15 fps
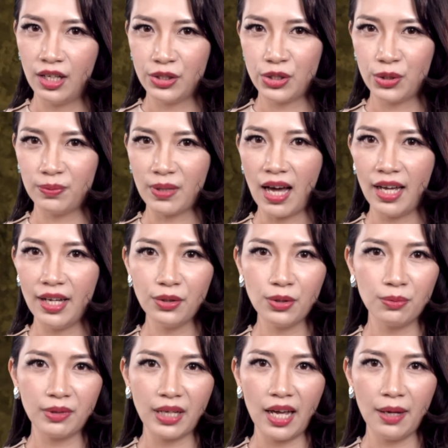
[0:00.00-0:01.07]
Chúng ta hãy
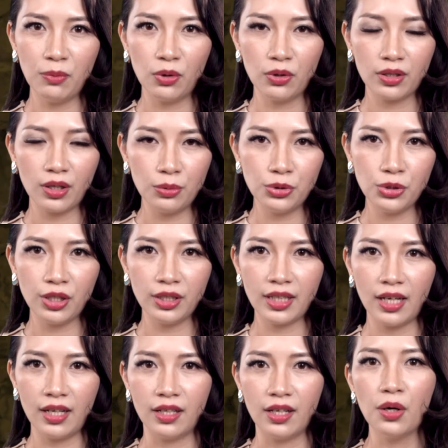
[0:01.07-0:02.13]
cùng nghe một câu chuyện
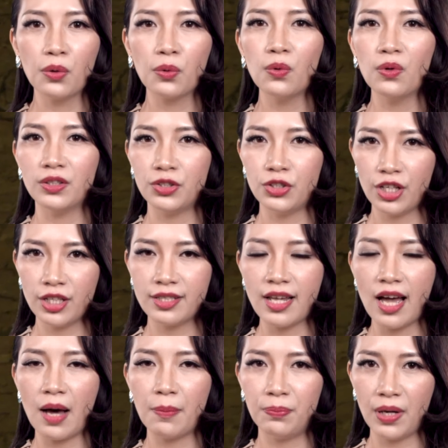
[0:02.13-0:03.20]
kể của triết
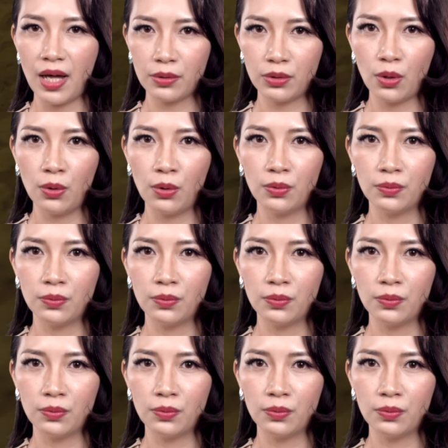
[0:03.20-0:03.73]
gia Plato.